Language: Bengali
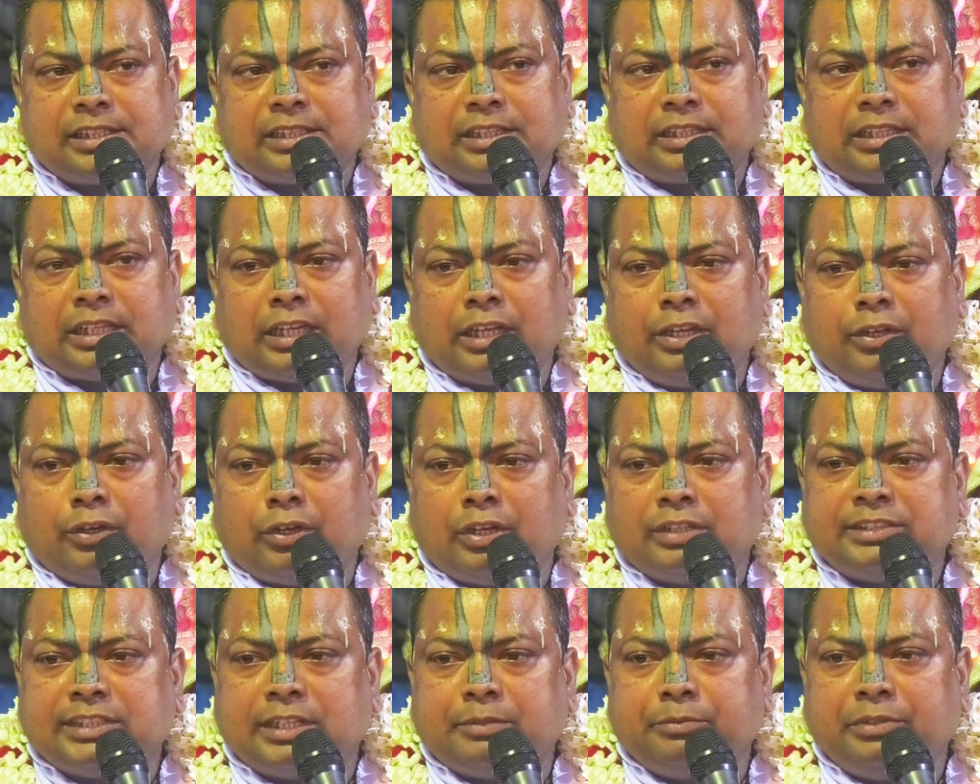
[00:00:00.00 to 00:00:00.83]
তাহলে
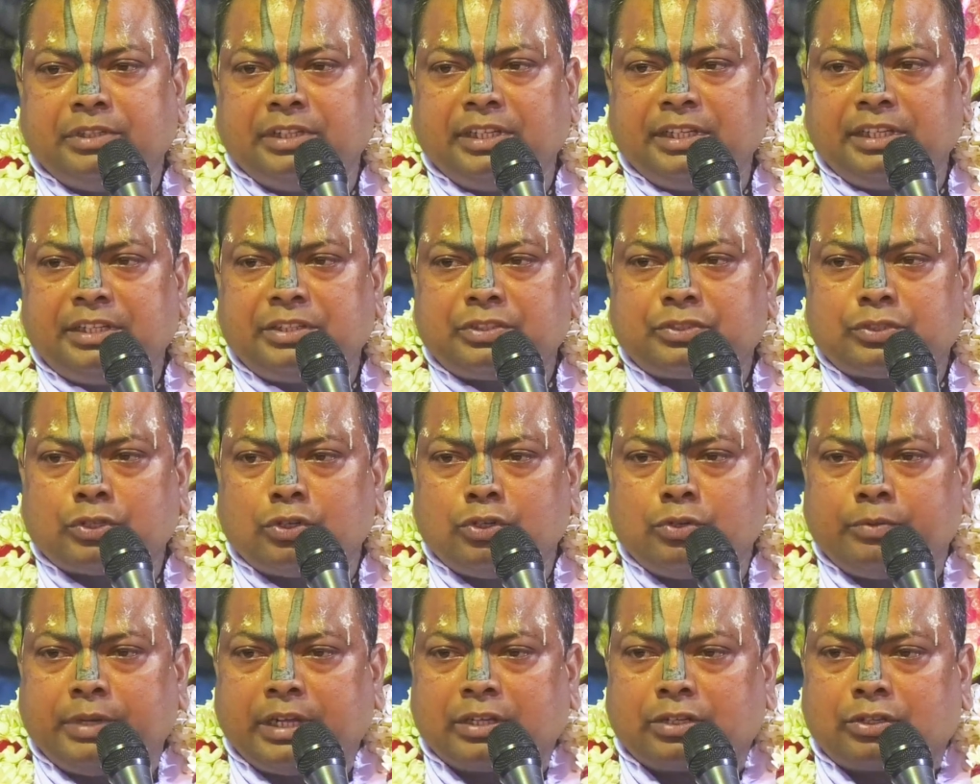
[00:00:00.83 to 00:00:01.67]
অজামিলের
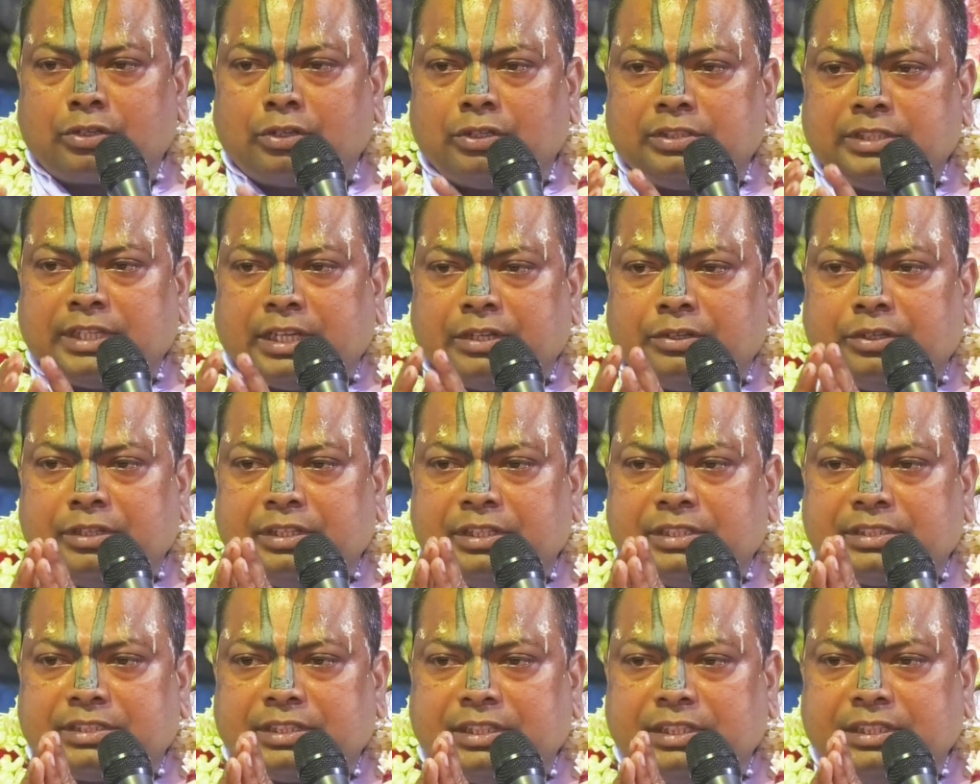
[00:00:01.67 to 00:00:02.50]
সৌভাগ্য যা
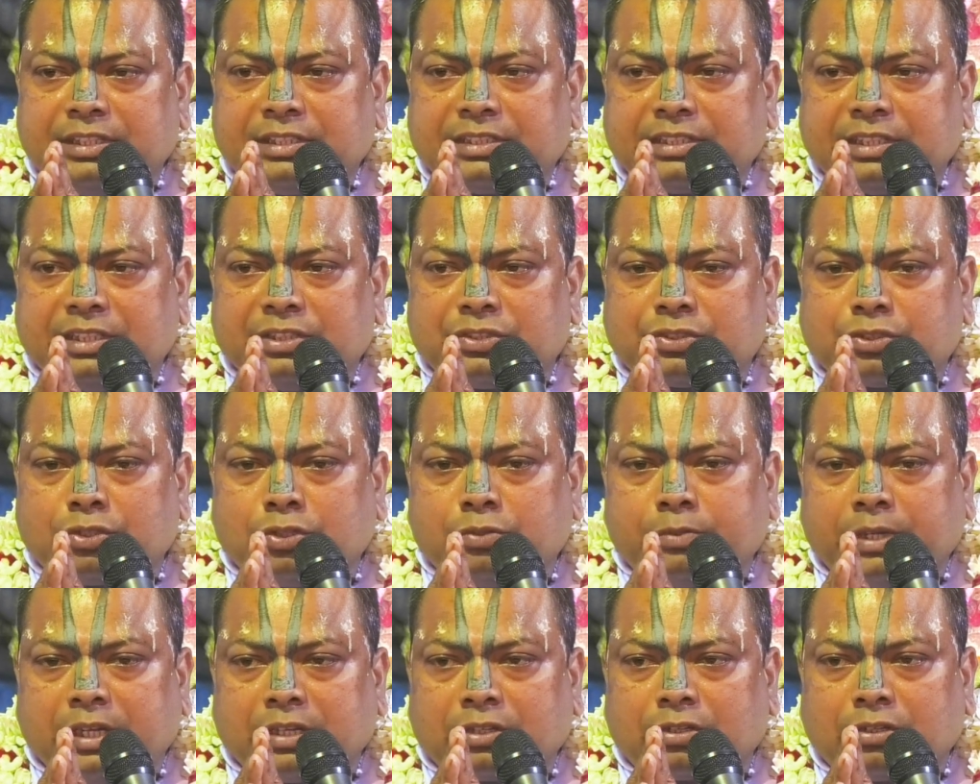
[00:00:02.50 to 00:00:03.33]
হয়েছে সেই
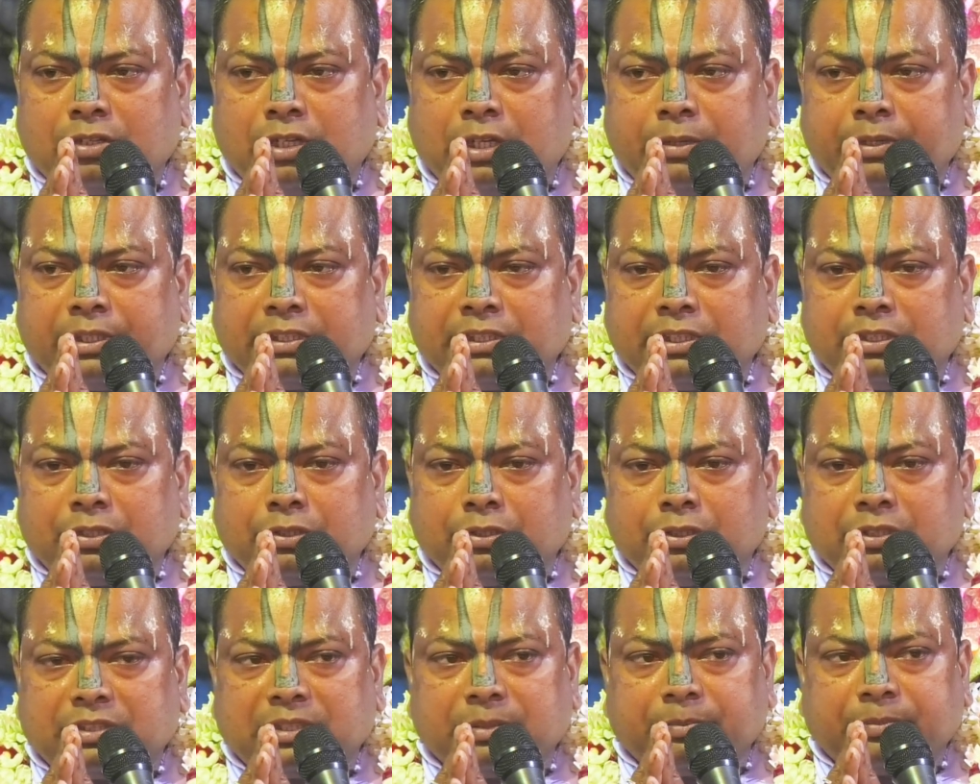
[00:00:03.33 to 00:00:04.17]
সৌভাগ্য আমাদেরও
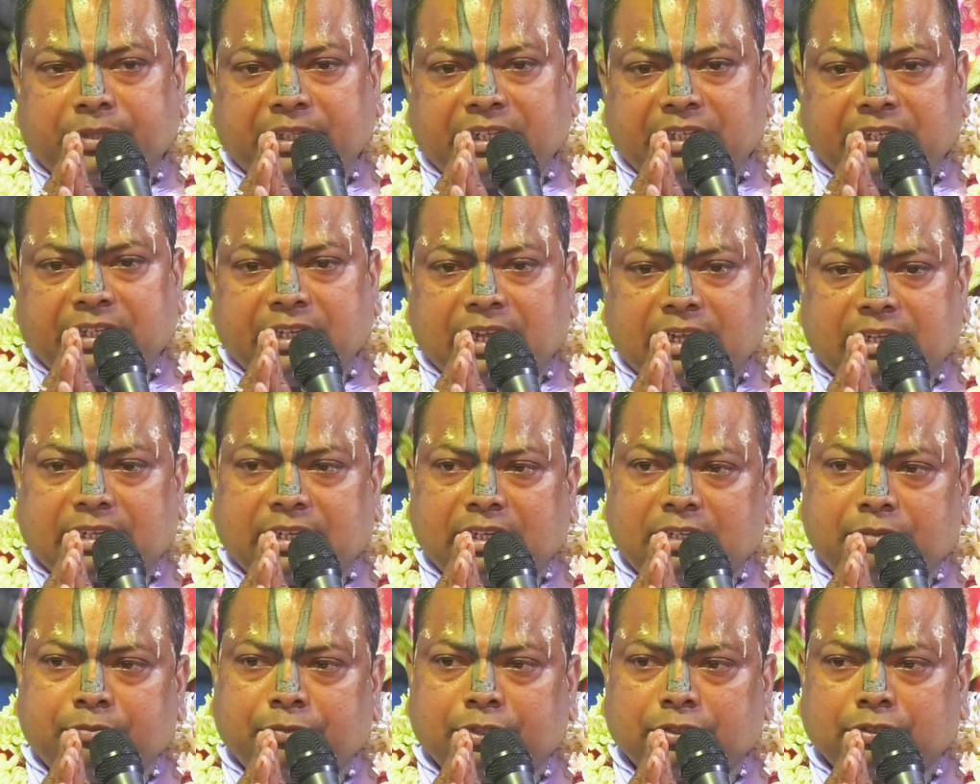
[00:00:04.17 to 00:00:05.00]
হতে পারে
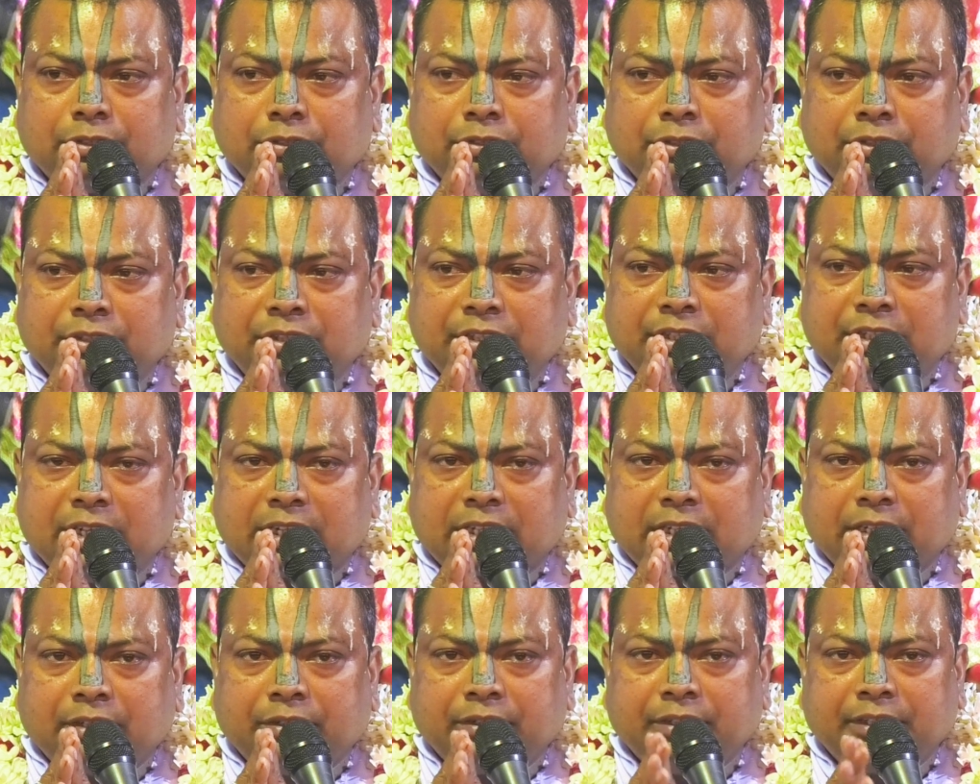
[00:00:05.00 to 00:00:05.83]
ডাকার মতো যদি
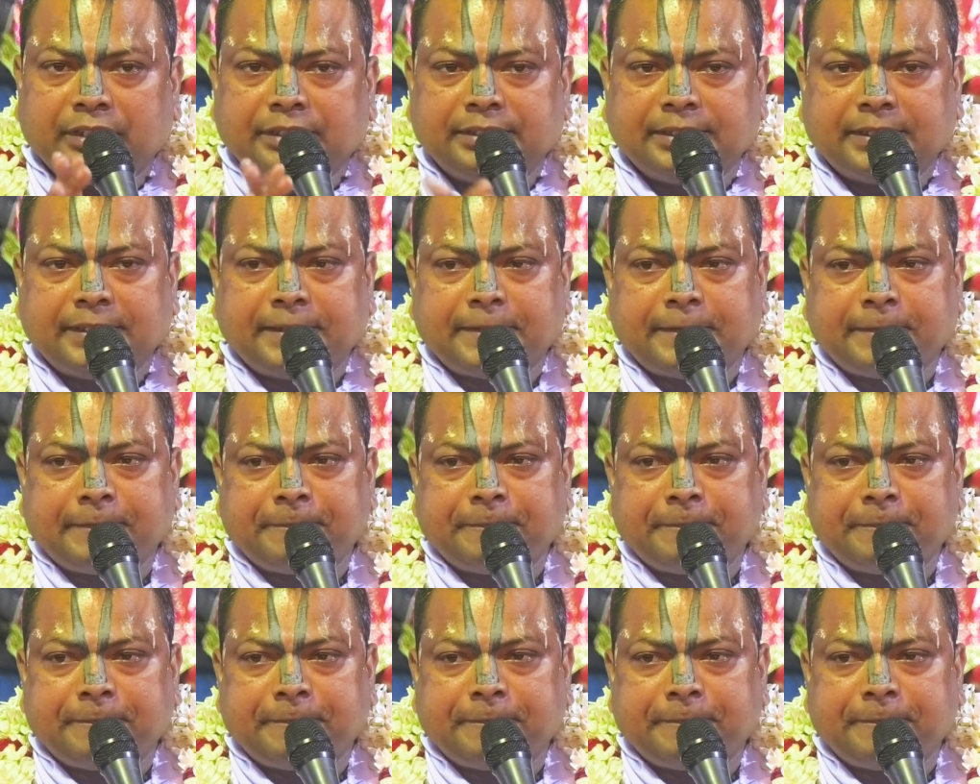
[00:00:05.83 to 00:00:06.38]
ডাকা হয়ে যায়